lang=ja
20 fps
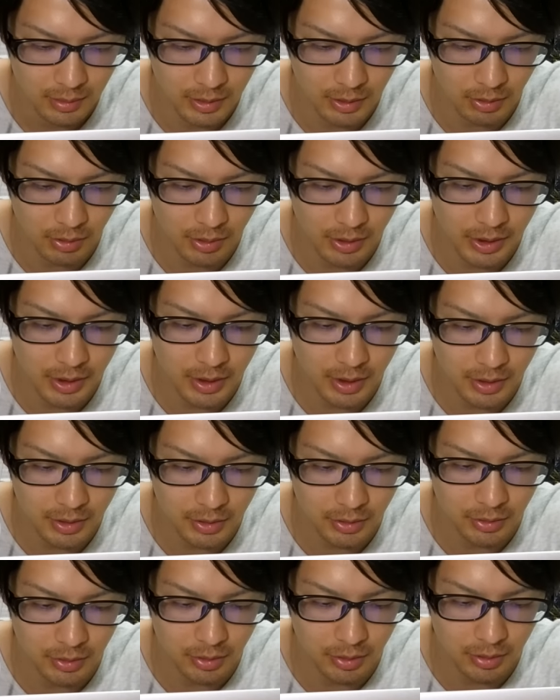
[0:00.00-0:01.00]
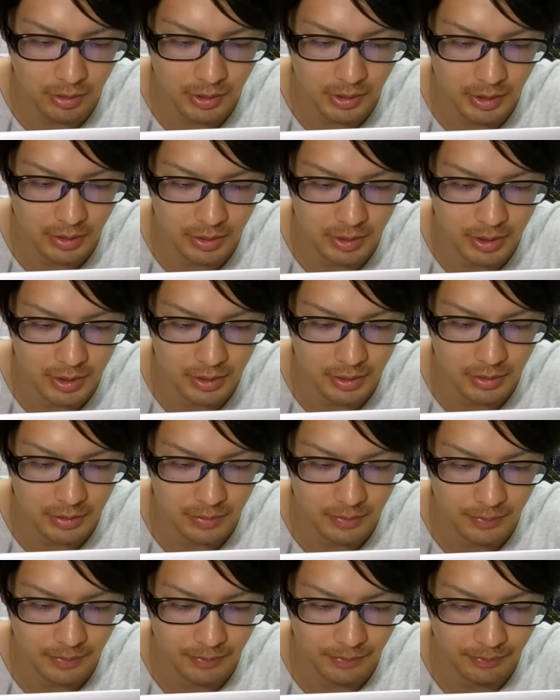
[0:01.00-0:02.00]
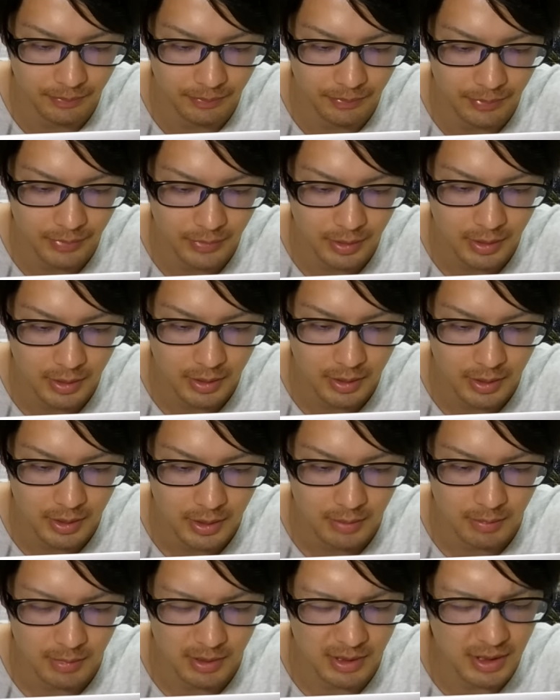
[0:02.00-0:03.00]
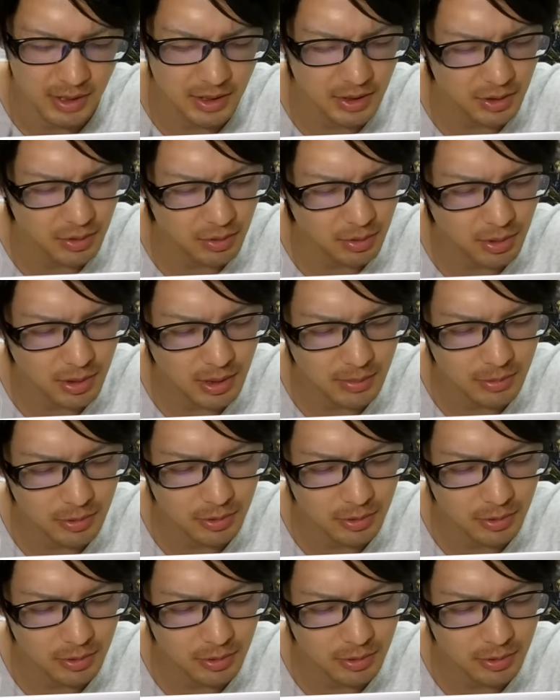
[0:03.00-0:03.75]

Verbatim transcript: あれ、これでいいか。ちょうど来てるし。まあ、千チョコか